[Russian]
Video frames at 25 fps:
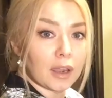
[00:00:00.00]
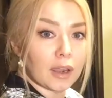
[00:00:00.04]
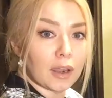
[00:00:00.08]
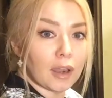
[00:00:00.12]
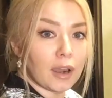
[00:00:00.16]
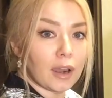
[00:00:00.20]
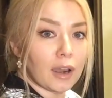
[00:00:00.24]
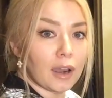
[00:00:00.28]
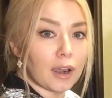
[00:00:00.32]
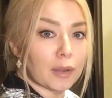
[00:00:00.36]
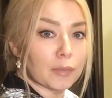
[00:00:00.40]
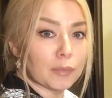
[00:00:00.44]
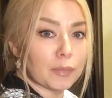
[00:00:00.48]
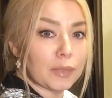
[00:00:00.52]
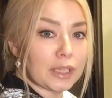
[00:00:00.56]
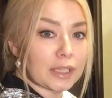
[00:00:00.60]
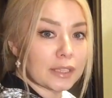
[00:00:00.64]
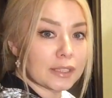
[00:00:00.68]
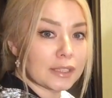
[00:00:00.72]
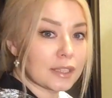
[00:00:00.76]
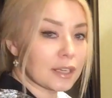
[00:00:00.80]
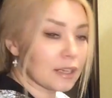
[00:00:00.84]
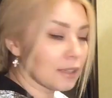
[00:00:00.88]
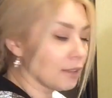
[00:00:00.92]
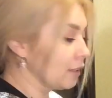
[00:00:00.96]
Э,
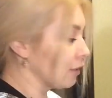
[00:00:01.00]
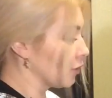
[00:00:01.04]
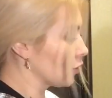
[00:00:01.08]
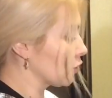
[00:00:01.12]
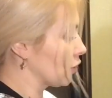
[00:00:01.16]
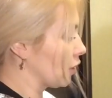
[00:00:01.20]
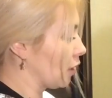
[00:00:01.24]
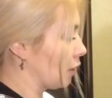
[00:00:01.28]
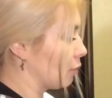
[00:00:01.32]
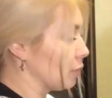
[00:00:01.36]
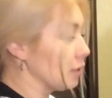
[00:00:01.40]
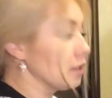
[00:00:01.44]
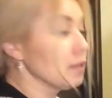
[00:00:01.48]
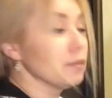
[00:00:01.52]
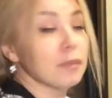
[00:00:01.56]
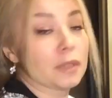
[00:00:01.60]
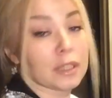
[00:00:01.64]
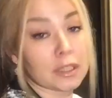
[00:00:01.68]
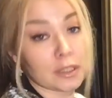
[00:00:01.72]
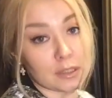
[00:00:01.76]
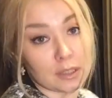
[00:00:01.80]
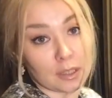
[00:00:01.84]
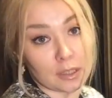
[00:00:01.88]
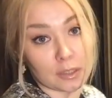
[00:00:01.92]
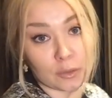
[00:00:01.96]
мездра должна быть,
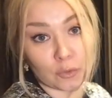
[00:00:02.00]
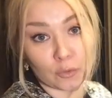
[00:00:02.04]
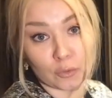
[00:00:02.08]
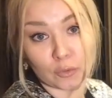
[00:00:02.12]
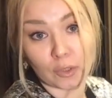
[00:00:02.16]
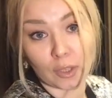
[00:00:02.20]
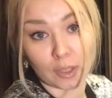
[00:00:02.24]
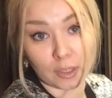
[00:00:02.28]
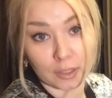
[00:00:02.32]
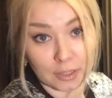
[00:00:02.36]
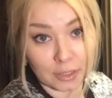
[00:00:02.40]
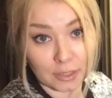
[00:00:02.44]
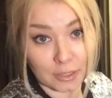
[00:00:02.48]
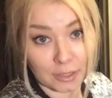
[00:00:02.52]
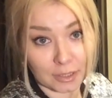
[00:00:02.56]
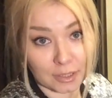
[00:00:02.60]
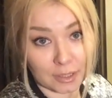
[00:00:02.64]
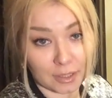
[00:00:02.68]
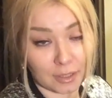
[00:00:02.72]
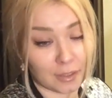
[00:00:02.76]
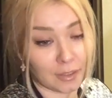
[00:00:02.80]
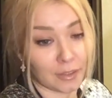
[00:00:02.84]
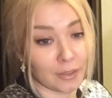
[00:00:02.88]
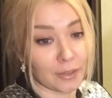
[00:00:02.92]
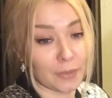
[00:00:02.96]
мездра это у нас
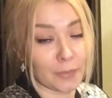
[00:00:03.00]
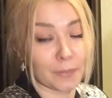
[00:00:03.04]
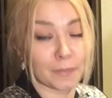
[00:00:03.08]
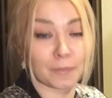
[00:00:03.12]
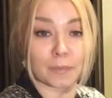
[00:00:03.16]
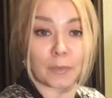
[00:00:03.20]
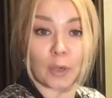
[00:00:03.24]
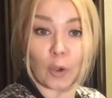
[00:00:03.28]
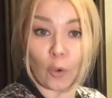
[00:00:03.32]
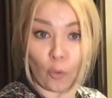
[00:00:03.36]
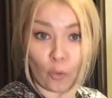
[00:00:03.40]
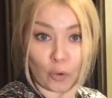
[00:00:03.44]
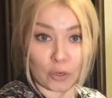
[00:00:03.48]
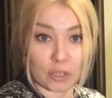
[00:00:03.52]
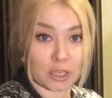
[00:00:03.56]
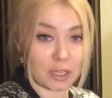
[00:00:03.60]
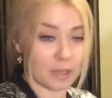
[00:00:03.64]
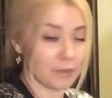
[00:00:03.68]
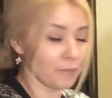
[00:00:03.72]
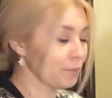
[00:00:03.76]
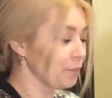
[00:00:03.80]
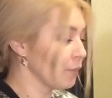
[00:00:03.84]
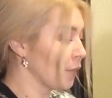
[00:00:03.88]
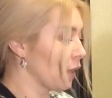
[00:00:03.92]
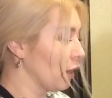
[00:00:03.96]
э,
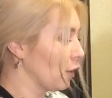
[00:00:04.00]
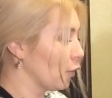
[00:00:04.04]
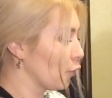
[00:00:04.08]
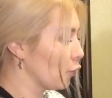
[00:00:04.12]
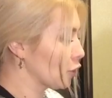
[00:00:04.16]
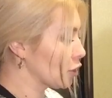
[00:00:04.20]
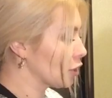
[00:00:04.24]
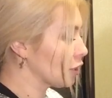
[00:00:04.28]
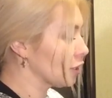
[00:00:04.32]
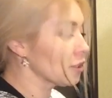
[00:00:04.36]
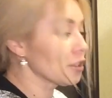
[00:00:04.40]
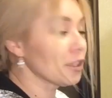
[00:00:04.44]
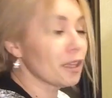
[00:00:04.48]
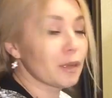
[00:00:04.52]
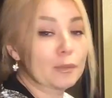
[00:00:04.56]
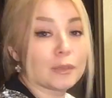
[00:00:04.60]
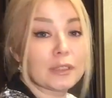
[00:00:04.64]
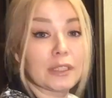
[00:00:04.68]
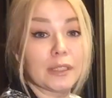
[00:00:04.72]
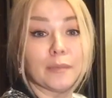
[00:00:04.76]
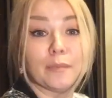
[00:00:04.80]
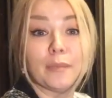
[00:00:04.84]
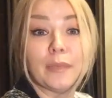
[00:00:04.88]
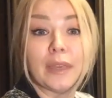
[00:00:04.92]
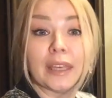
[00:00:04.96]
кожа, кожа должна
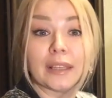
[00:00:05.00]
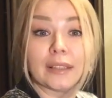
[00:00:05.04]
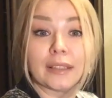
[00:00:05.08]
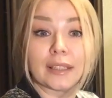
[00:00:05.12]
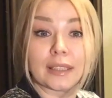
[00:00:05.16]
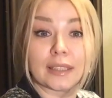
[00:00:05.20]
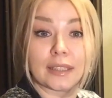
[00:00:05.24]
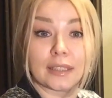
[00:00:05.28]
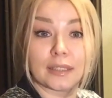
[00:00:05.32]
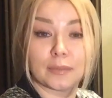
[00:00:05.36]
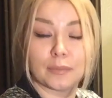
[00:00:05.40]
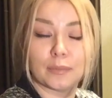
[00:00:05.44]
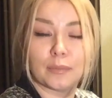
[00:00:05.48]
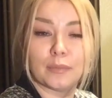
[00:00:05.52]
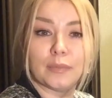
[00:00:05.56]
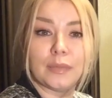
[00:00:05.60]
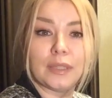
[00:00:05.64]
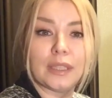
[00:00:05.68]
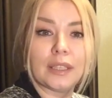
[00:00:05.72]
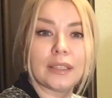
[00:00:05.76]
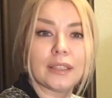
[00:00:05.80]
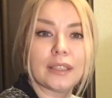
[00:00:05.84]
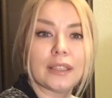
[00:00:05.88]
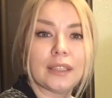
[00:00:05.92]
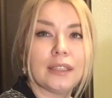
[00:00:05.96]
быть белой,
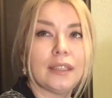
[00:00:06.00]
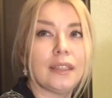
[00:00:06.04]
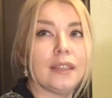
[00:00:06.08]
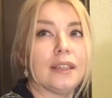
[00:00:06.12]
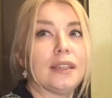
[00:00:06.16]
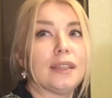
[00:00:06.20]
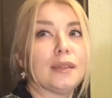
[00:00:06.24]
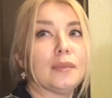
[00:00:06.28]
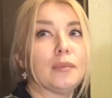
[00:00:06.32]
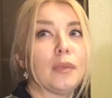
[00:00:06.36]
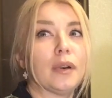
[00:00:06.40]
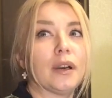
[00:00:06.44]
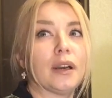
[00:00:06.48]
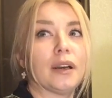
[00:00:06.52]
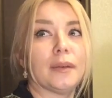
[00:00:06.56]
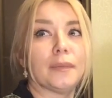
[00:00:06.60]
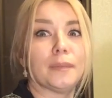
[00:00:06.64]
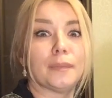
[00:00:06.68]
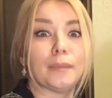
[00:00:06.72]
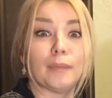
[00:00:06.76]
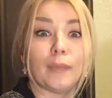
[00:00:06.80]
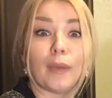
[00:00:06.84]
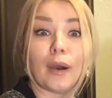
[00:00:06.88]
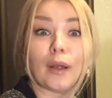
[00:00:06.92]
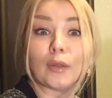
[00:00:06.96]
белой
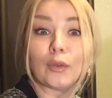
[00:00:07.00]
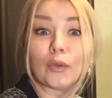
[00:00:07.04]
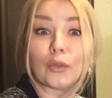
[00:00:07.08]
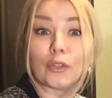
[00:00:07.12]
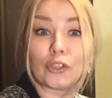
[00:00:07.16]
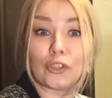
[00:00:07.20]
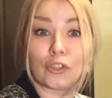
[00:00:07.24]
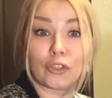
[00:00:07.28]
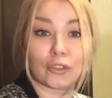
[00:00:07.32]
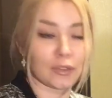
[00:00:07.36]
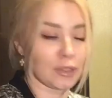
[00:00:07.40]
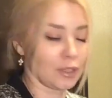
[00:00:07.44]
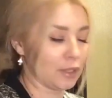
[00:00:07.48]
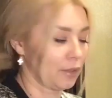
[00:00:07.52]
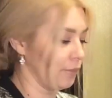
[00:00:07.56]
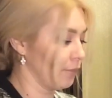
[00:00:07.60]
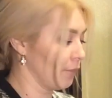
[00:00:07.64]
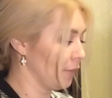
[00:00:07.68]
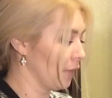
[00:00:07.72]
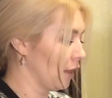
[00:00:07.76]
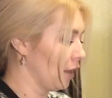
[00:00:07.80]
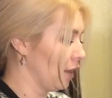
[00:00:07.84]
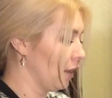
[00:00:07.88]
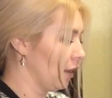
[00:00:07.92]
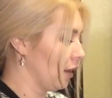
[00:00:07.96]
либо молочной.
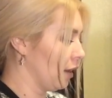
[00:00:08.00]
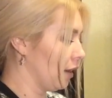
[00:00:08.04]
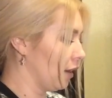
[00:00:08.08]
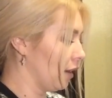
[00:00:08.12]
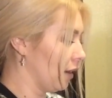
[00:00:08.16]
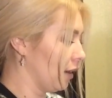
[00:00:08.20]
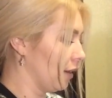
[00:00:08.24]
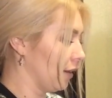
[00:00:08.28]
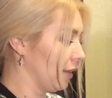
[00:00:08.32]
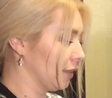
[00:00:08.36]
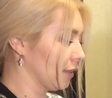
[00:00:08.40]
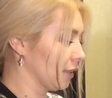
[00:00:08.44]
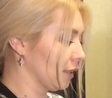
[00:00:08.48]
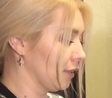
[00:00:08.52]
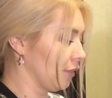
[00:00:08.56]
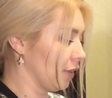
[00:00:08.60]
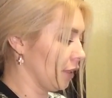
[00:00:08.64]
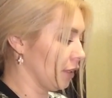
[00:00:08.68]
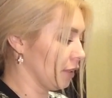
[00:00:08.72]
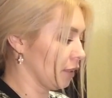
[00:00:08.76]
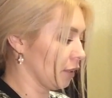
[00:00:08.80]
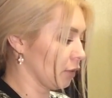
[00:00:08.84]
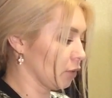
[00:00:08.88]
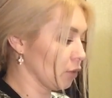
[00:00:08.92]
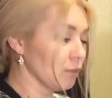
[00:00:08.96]
Э, это
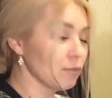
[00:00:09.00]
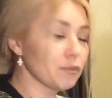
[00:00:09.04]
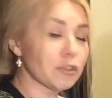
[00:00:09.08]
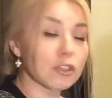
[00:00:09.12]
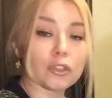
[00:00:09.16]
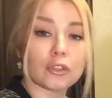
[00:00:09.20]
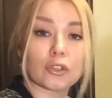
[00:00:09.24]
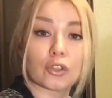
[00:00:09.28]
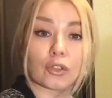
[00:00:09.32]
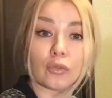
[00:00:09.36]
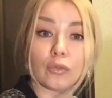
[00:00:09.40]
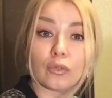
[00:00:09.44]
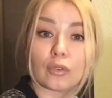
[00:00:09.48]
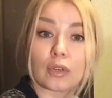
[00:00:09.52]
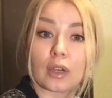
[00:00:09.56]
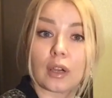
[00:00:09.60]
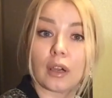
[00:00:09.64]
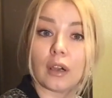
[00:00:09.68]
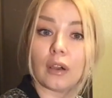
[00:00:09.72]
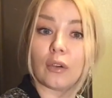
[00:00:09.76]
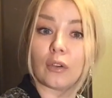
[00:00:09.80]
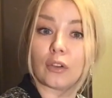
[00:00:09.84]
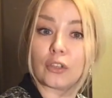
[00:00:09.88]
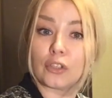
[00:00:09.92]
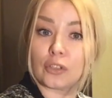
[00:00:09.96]
говорит о том, что
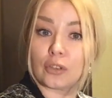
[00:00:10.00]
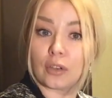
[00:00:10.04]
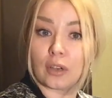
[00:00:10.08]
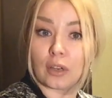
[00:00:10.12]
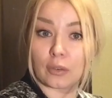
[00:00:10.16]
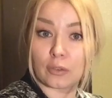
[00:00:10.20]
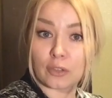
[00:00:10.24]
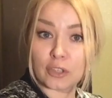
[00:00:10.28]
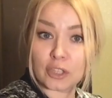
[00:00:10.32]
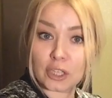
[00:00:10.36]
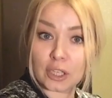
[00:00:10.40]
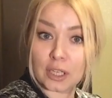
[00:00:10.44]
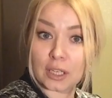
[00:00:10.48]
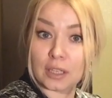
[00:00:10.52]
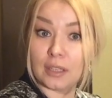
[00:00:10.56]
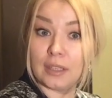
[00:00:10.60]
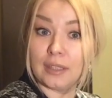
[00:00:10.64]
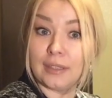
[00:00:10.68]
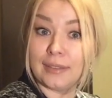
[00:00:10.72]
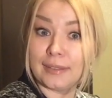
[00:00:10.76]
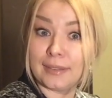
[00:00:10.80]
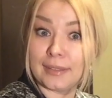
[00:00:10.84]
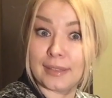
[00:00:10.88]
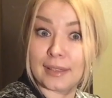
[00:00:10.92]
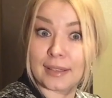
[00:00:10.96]
шкурка очень хорошая
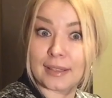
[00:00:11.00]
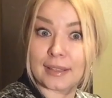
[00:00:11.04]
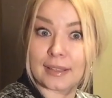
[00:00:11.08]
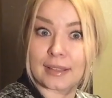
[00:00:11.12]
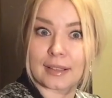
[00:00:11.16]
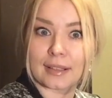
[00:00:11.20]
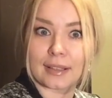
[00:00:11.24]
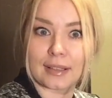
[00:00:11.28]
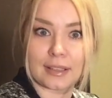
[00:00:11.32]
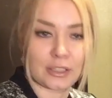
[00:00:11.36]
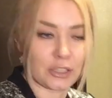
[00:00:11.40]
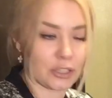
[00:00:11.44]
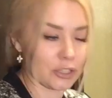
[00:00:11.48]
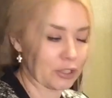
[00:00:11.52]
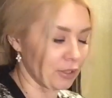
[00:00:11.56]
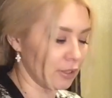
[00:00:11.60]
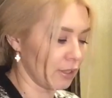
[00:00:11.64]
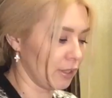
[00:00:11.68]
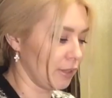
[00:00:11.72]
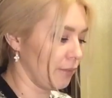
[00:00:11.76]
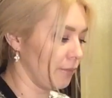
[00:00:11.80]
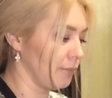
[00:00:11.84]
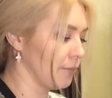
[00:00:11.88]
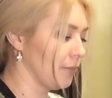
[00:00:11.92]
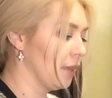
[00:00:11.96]
и не
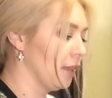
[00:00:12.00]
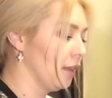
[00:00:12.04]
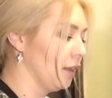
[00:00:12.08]
крашеная,